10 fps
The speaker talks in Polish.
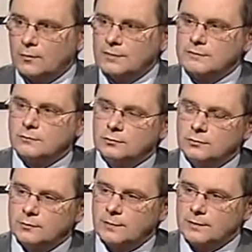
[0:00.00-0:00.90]
obecny
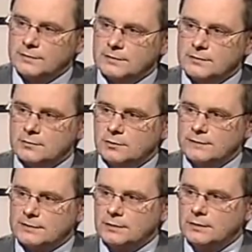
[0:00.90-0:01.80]
kultury, pan minister
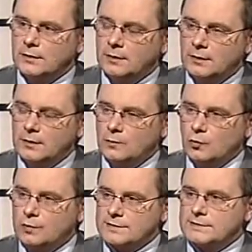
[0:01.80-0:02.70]
Zdojewski
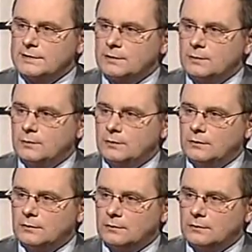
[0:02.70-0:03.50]
był prezydentem e,